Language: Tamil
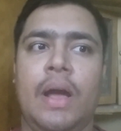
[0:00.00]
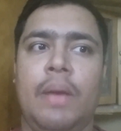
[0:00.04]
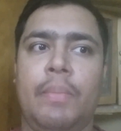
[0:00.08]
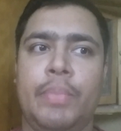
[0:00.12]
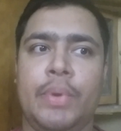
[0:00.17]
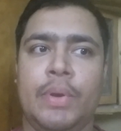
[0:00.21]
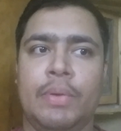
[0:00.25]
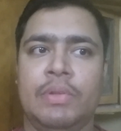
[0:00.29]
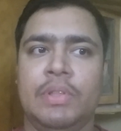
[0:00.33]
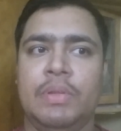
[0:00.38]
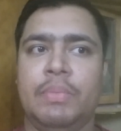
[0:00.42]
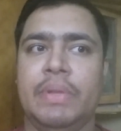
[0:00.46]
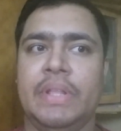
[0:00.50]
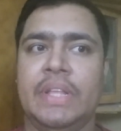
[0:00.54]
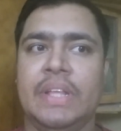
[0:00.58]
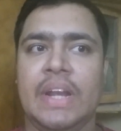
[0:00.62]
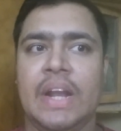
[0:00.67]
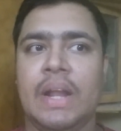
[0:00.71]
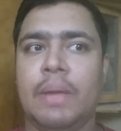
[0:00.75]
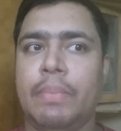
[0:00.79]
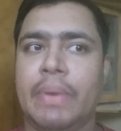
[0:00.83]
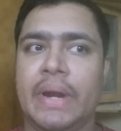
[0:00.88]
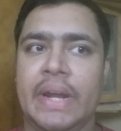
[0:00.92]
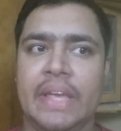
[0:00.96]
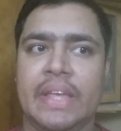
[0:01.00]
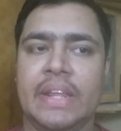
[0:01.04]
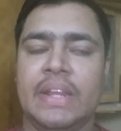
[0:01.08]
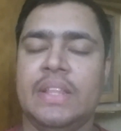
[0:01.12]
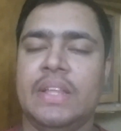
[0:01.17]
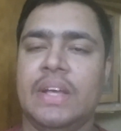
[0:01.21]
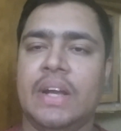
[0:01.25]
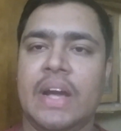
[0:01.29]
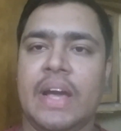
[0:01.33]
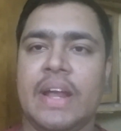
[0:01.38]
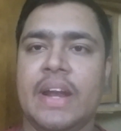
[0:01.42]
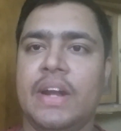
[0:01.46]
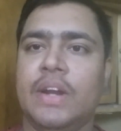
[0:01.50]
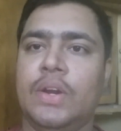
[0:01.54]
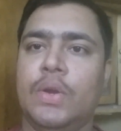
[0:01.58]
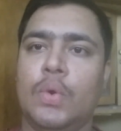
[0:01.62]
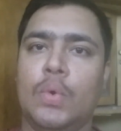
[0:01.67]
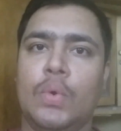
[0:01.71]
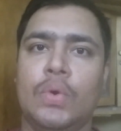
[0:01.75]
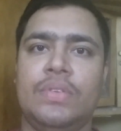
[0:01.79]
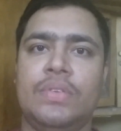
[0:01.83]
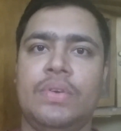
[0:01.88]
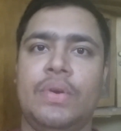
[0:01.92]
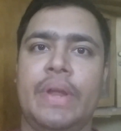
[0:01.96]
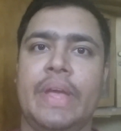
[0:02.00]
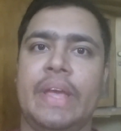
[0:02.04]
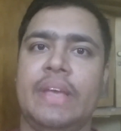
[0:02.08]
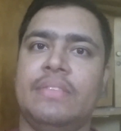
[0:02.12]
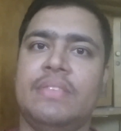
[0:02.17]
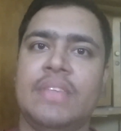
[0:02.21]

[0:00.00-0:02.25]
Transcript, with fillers: அப்புறம் வந்து பார்த்திங்கன்னா நான் படிக்கிற அந்த கரண்ட் கோர்ஸோட